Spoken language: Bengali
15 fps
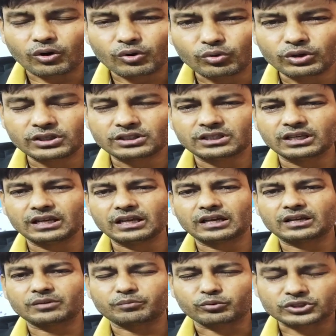অনৈতিক
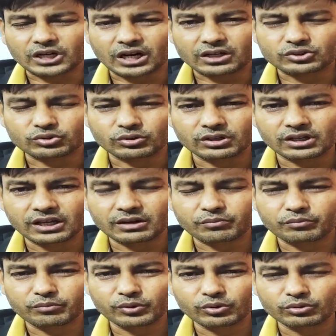প্রশাসনের
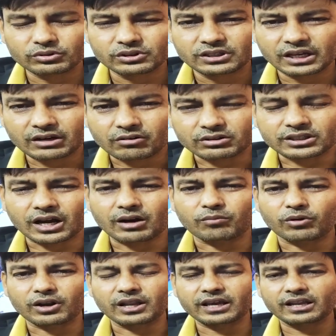বিরুদ্ধে কথা
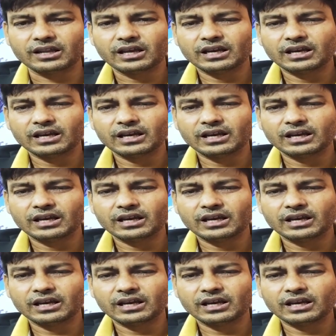বলেন